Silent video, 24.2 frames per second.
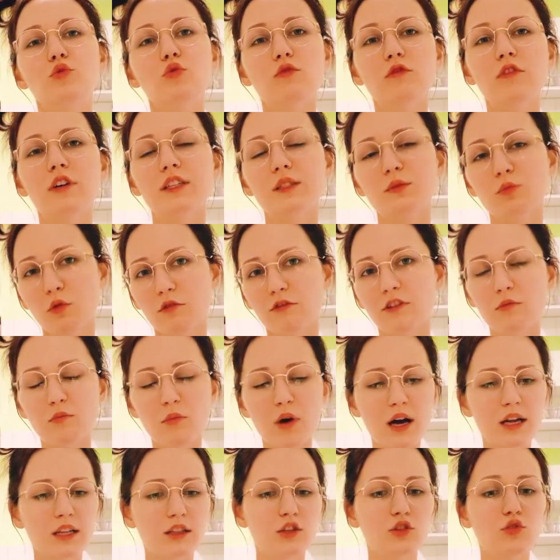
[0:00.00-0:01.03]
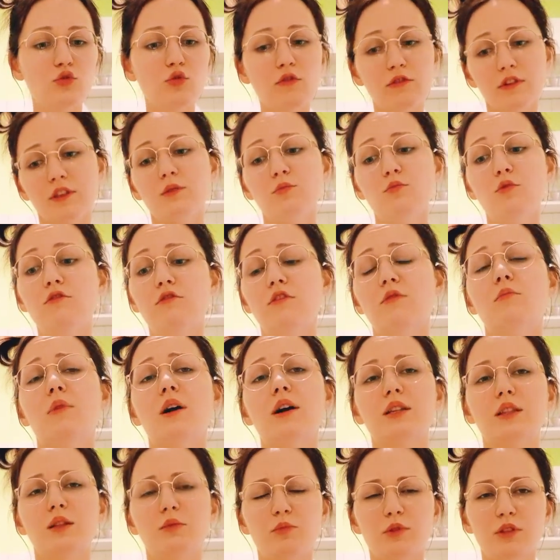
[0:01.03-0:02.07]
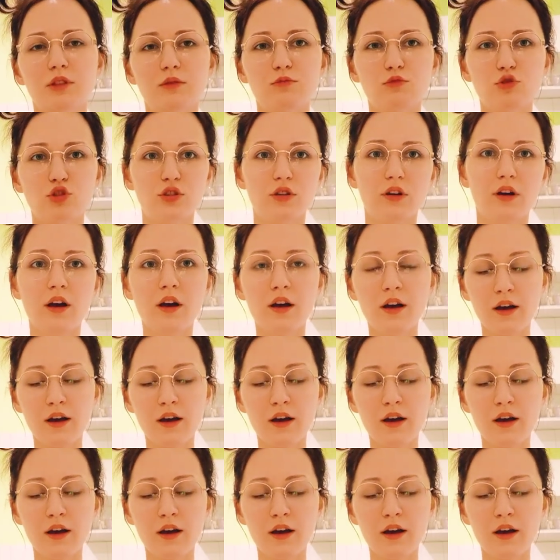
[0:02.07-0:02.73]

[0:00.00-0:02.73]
8 марта до 8 марта, потому что